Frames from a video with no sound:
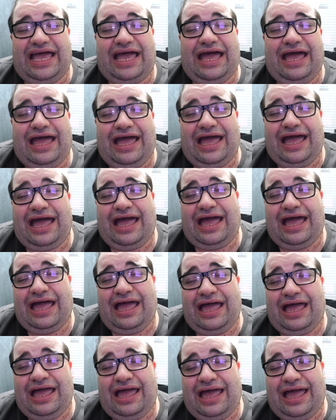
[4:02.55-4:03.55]
A,
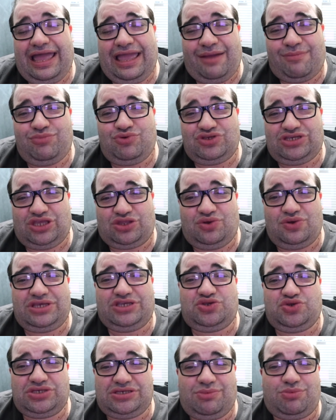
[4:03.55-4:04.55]
a Hayabusa
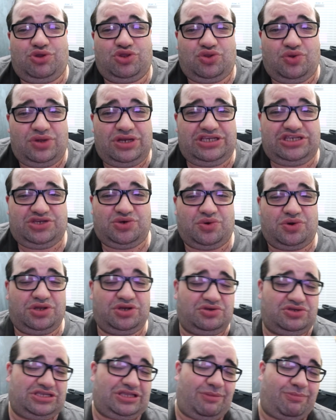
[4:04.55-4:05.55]
2 usa motores
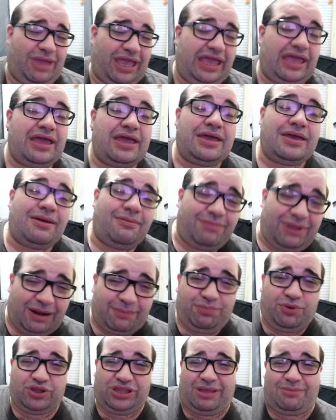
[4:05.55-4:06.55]
iônicos também
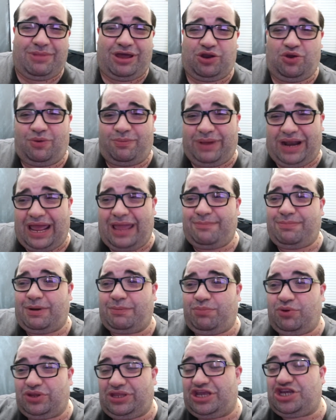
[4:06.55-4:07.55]
para poder manobrar e
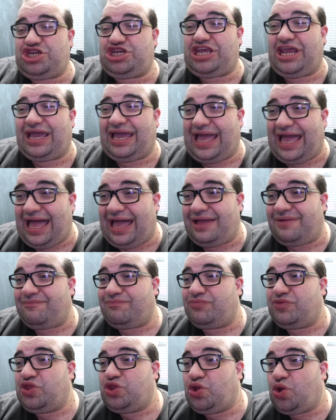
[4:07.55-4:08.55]
para poder
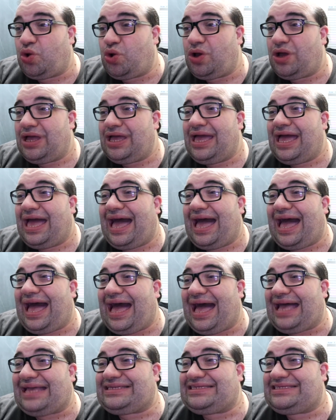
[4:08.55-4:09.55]
chegar no
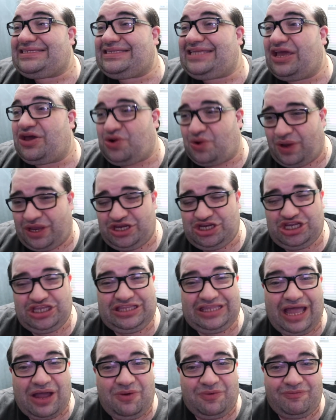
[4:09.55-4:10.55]
asteroide.
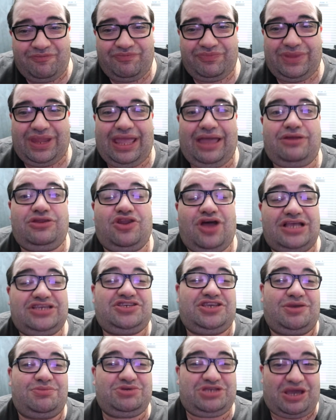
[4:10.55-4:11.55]
Então,
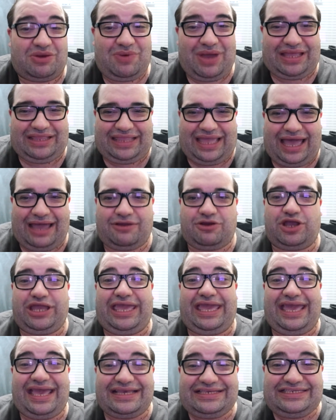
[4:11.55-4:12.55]
nós vamos aguardar
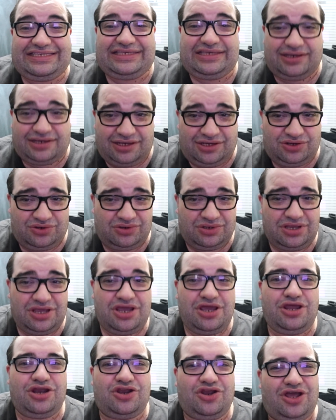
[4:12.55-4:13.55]
que esse ano
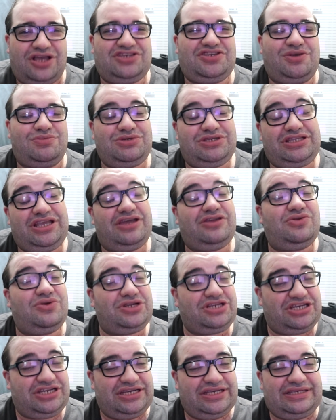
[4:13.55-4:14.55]
nós vamos ter
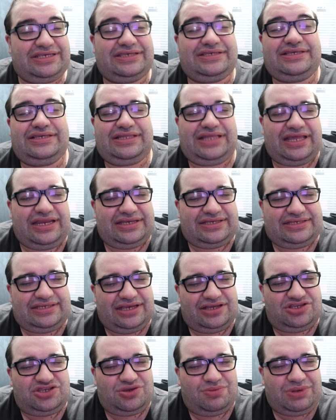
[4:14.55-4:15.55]
notícias
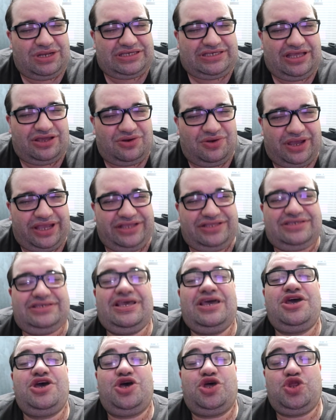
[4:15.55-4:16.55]
interessantes sobre
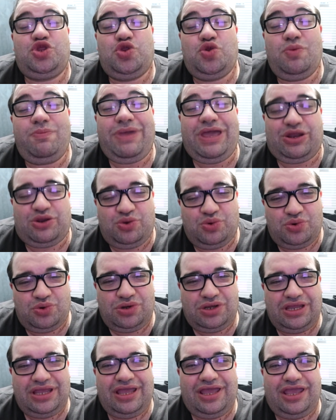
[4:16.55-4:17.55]
asteroides. Do
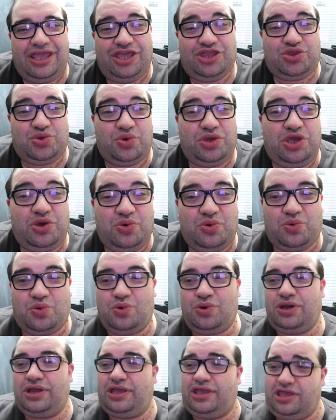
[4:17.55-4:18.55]
Bennu e do
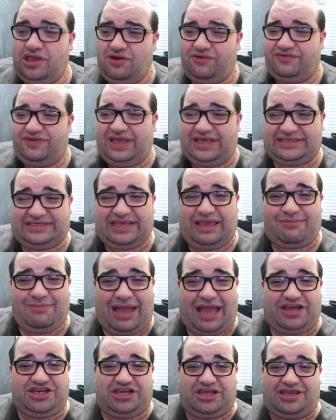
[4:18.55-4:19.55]
Ryugu. E eu vi essa
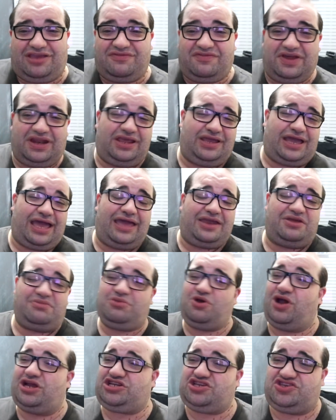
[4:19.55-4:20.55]
imagem aqui e falei,
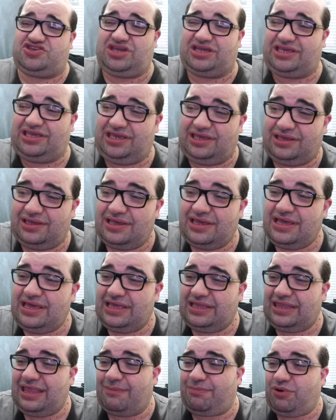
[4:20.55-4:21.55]
caramba, eu acho que isso aqui
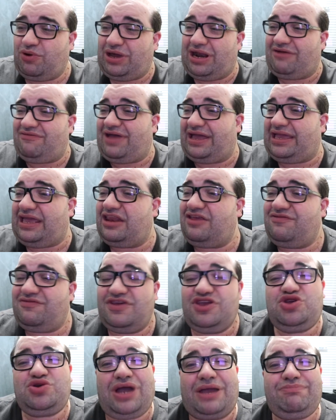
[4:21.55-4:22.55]
dá para eu gravar aquele
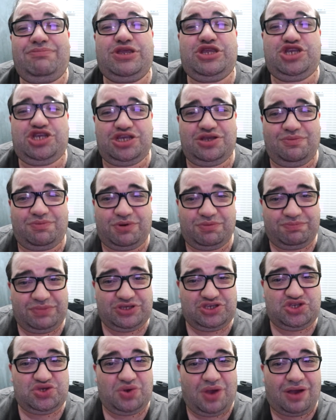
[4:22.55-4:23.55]
vídeo rapidinho pro
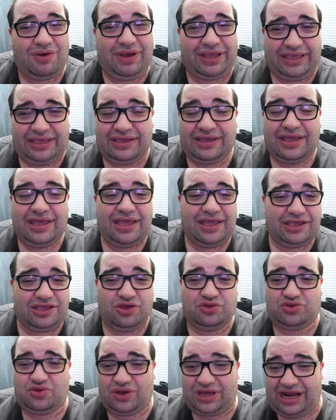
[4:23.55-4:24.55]
pessoal aí
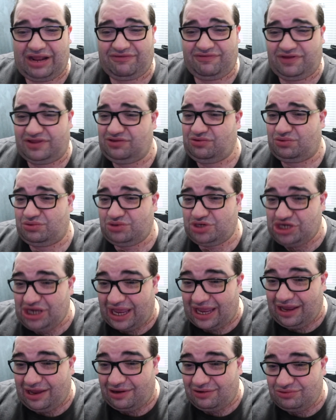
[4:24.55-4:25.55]
que eu tô gravando. O,
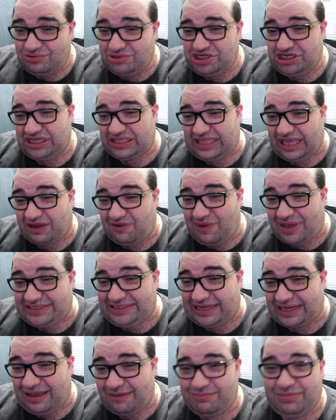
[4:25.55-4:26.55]
a, o dia tá
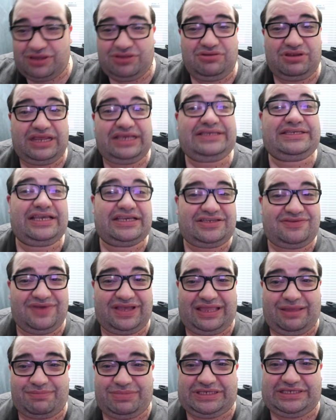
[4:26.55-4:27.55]
quase acabando, nem sei se
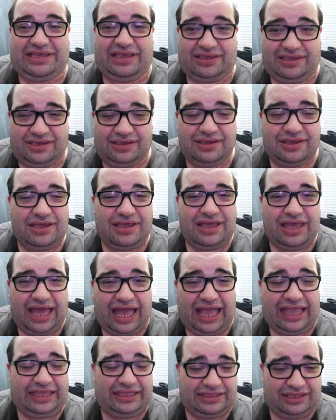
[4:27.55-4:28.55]
vai dar para sair
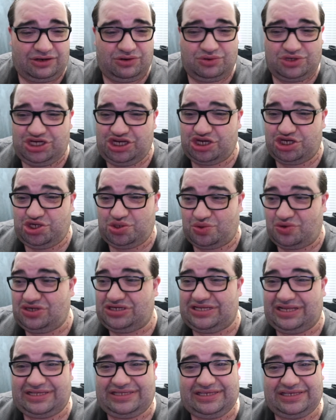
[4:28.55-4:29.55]
ainda no dia de
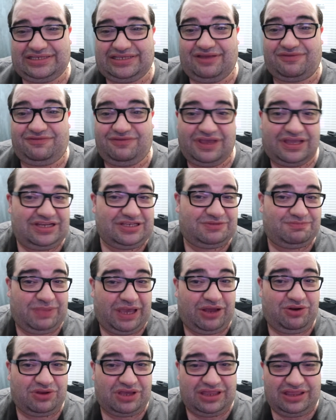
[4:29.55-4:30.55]
hoje, na sexta-feira,
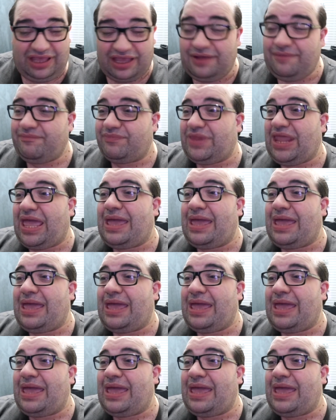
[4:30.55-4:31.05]
espero que dê.